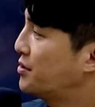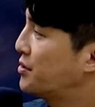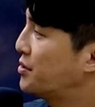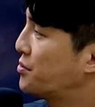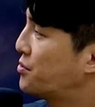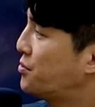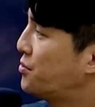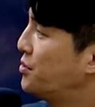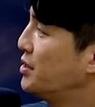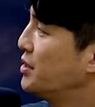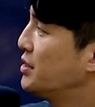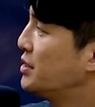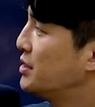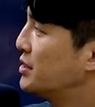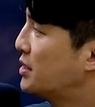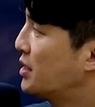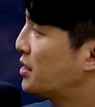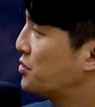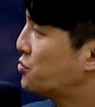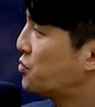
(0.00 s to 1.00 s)
그리고
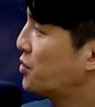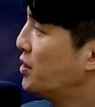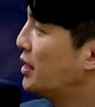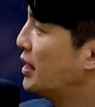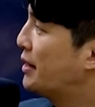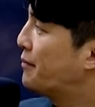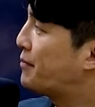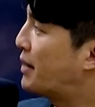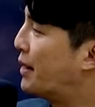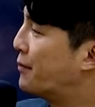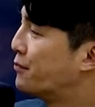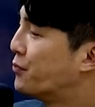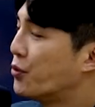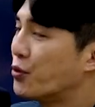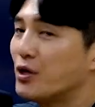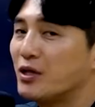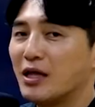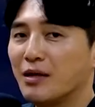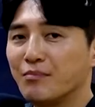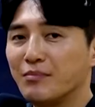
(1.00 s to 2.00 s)
이게 계속
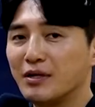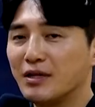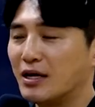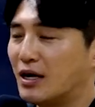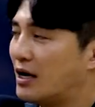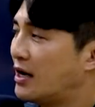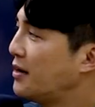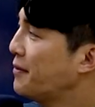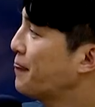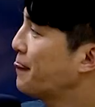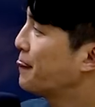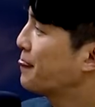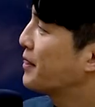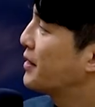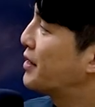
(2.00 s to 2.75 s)
반복이 됩니다.